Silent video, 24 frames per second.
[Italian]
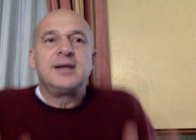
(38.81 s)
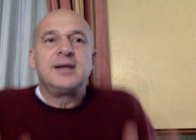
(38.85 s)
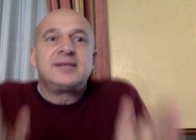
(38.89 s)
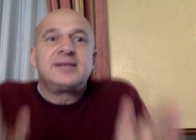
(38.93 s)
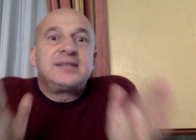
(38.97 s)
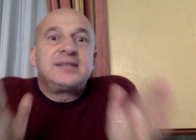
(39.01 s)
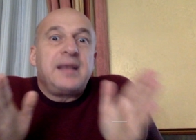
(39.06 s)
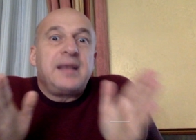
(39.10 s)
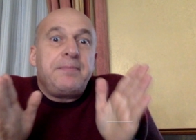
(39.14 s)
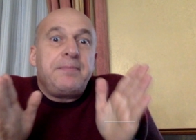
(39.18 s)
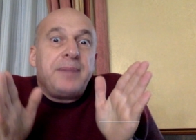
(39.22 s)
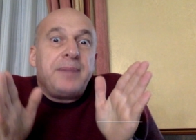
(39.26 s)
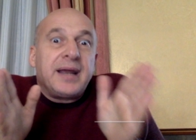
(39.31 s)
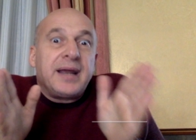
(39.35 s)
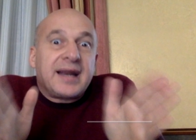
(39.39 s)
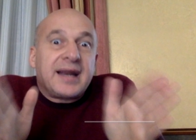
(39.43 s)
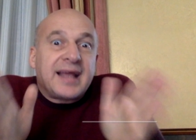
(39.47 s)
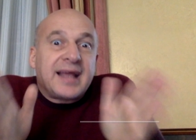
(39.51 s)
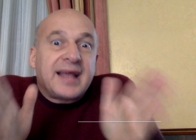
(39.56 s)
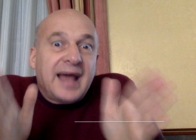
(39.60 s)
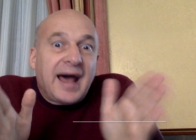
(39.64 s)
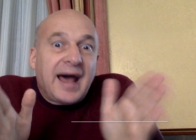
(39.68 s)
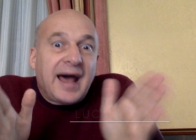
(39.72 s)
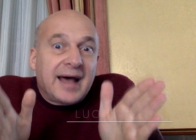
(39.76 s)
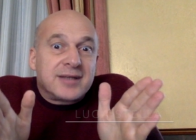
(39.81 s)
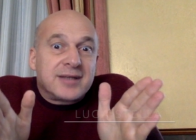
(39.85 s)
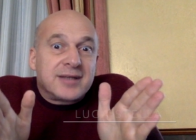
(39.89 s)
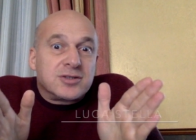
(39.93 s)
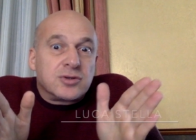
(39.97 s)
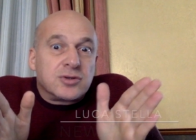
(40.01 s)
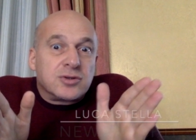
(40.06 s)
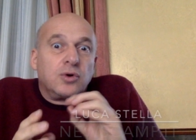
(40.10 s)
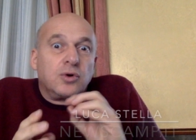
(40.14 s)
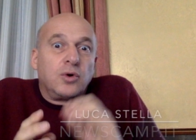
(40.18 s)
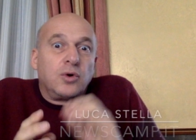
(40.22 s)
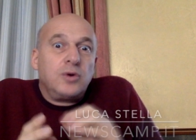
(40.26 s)
Se per
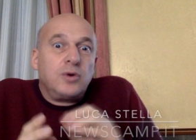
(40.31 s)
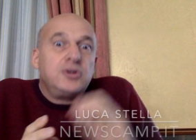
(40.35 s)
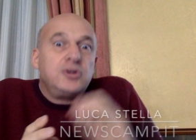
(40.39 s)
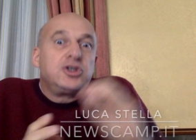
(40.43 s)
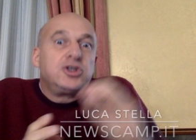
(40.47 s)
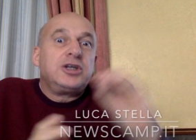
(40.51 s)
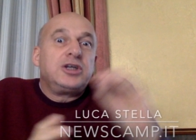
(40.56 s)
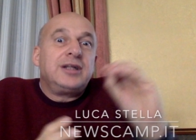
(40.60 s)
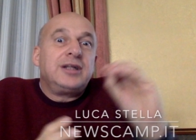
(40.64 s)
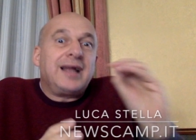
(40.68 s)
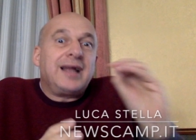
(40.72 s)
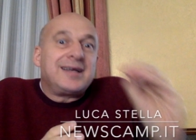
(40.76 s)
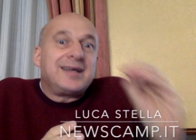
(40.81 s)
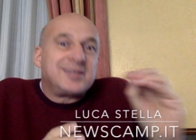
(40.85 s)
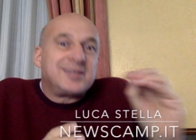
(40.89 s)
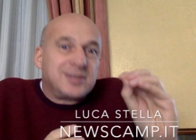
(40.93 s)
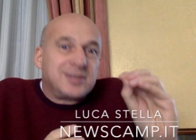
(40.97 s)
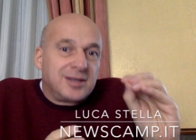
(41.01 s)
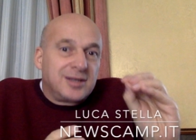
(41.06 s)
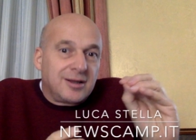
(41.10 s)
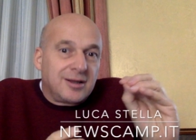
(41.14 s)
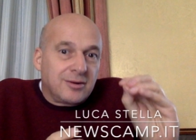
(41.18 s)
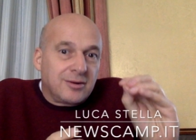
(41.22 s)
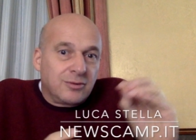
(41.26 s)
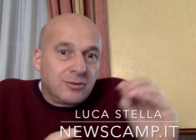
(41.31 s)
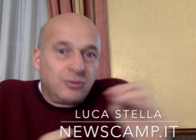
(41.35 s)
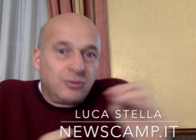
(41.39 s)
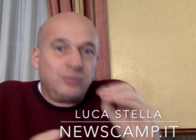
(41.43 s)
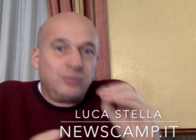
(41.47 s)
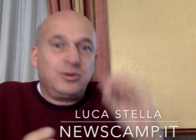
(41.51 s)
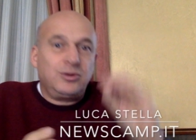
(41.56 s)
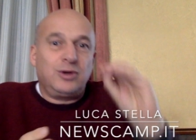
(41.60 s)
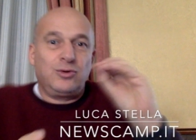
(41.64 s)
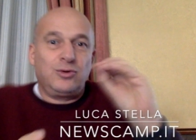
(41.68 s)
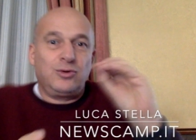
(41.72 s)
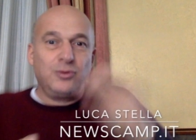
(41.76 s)
caso coincidessero
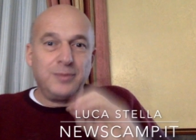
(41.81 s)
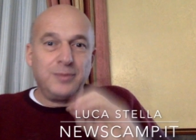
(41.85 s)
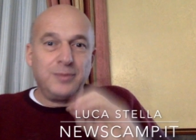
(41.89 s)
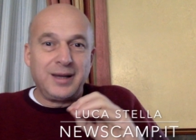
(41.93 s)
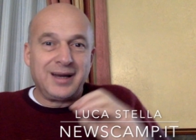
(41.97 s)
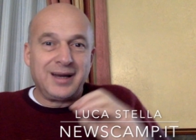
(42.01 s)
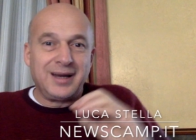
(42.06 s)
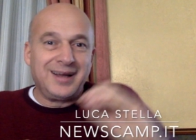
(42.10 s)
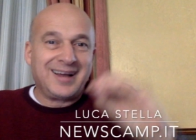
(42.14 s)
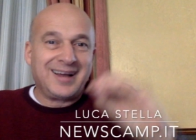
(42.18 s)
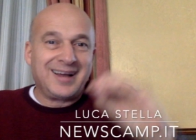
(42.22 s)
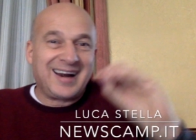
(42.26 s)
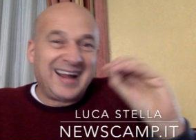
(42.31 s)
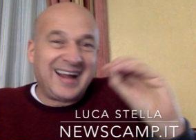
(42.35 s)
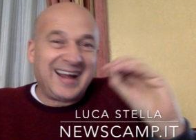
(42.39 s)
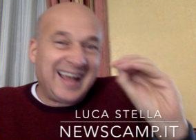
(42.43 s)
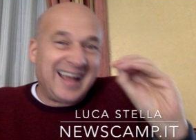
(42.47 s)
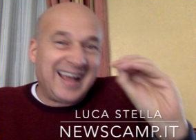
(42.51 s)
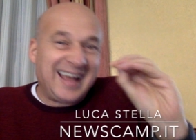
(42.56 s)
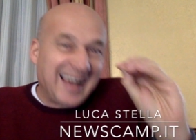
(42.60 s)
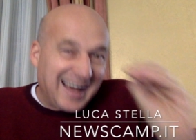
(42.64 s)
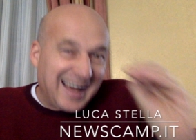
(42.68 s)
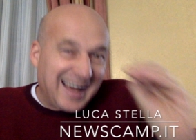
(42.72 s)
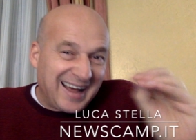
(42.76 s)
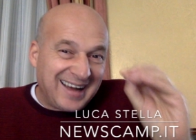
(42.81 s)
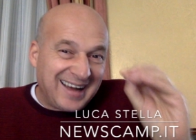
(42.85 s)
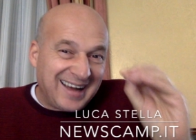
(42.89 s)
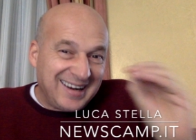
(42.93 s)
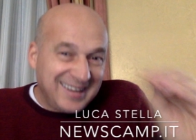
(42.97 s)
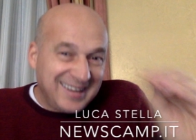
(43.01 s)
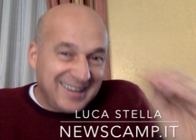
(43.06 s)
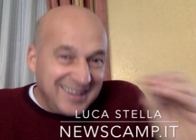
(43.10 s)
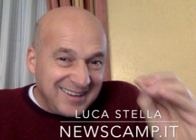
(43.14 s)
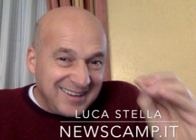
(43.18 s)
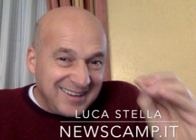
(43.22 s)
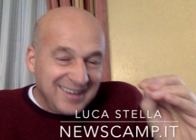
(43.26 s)
con dei numeri
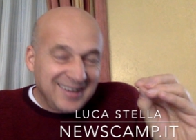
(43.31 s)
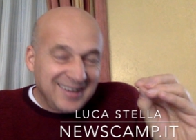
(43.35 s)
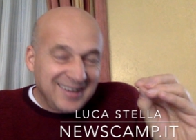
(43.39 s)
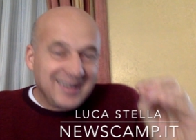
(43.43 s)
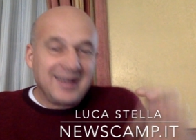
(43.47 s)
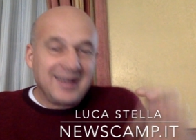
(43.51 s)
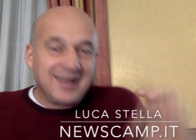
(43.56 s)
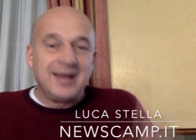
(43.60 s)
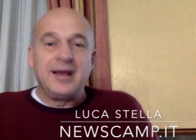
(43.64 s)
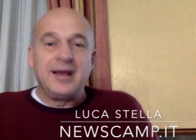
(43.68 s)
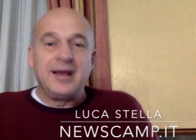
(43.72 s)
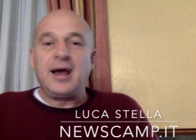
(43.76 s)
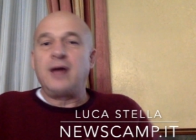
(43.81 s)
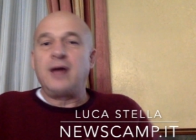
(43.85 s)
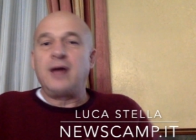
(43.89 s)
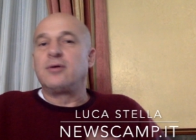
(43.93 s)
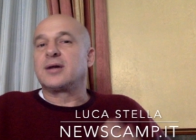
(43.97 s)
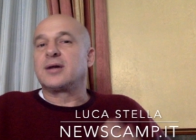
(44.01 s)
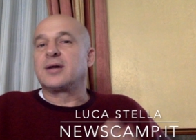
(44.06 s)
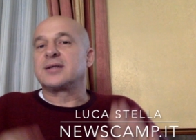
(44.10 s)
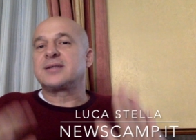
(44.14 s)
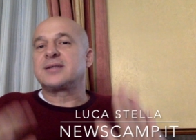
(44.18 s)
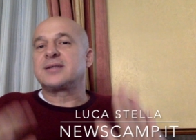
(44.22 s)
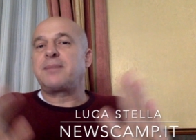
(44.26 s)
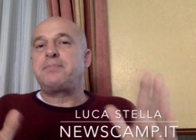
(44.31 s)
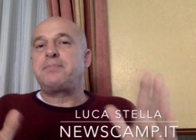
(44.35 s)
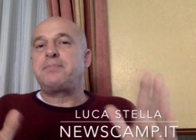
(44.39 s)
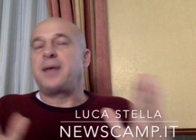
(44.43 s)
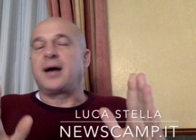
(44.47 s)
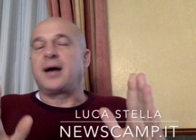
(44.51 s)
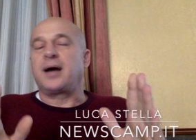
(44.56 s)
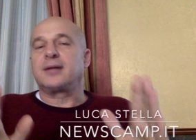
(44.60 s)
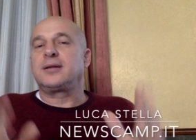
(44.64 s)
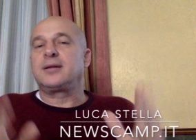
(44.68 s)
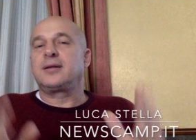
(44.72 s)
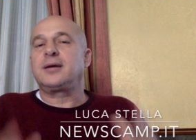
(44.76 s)
reali, allora
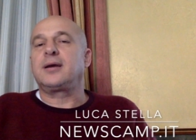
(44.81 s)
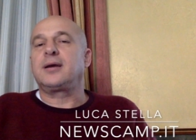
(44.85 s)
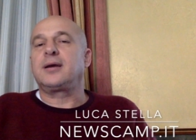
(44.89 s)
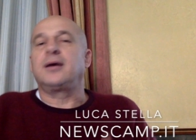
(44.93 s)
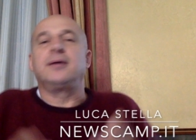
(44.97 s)
sappiate che